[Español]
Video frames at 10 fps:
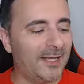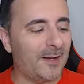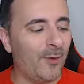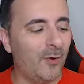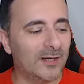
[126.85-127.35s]

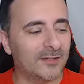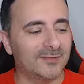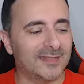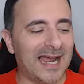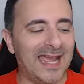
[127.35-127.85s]
Vamos a jugar
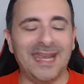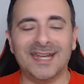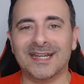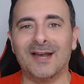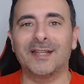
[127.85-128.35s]
contra
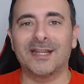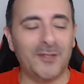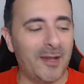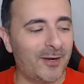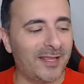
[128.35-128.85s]
Erk. A ver qué nos
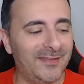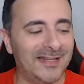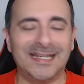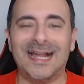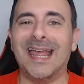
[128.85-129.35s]
lleva por aquí del
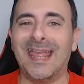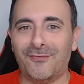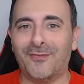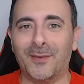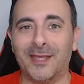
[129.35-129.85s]
clan
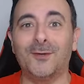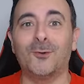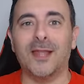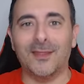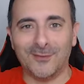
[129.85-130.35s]
FBI.
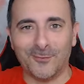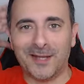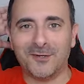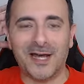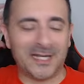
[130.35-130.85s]
Cuidadito,
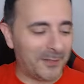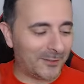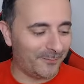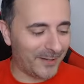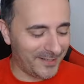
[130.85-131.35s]
manos arriba,
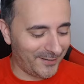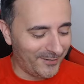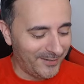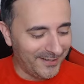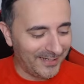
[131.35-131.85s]
compañeros,
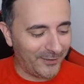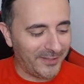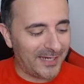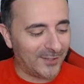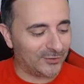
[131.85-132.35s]
que nos
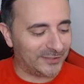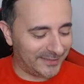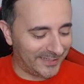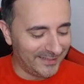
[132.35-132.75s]
llegan cositas.